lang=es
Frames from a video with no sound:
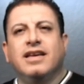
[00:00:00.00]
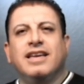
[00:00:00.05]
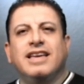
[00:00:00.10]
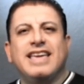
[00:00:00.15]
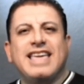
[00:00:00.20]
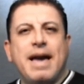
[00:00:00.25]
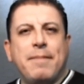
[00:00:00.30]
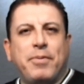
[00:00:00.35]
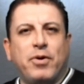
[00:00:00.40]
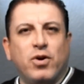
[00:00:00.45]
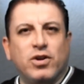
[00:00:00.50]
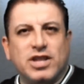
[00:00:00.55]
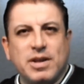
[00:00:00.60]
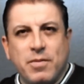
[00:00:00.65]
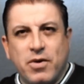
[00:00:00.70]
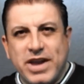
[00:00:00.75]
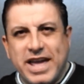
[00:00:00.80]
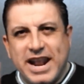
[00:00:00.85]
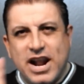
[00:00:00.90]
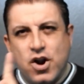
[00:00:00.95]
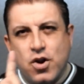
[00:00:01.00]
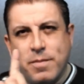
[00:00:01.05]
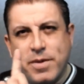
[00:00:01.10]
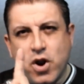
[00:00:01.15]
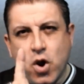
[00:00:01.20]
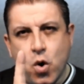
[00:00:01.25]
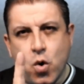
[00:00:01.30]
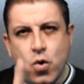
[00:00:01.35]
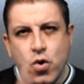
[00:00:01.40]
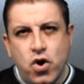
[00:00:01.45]
Y ya por último y en el
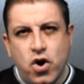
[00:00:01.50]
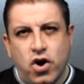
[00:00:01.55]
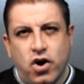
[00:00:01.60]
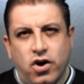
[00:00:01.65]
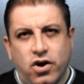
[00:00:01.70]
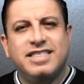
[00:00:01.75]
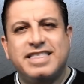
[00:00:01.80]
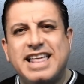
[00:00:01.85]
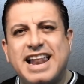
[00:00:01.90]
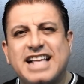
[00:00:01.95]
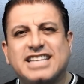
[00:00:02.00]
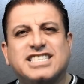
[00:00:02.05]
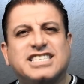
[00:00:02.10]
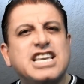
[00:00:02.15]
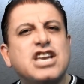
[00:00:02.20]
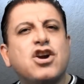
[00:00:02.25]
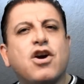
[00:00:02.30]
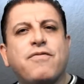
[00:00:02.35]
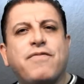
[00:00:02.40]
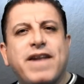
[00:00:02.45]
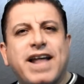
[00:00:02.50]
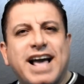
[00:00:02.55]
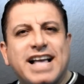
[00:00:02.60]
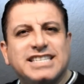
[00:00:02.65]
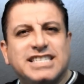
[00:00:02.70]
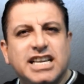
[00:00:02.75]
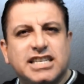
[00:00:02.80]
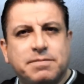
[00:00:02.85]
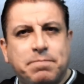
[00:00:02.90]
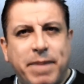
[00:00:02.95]
número uno de las cinco
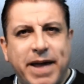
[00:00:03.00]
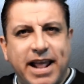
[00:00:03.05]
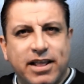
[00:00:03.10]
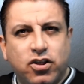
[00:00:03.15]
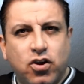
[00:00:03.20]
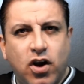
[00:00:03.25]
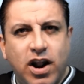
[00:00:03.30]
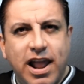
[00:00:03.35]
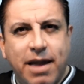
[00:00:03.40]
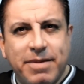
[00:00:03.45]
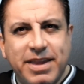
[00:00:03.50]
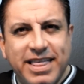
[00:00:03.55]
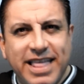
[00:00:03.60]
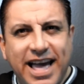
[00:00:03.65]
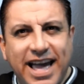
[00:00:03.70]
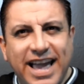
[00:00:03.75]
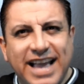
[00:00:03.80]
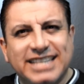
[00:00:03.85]
fragancias para toda la vida